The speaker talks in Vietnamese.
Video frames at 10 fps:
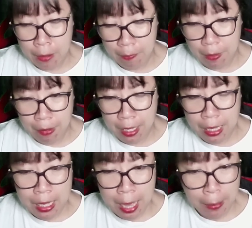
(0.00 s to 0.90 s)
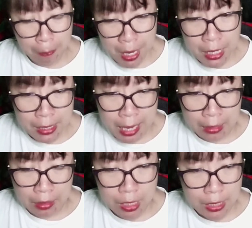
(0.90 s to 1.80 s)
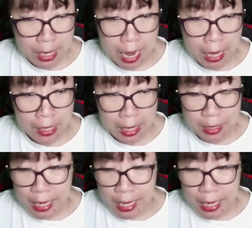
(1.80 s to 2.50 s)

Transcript: Vì vậy, hắn biết rằng chỉ cần hắn đặt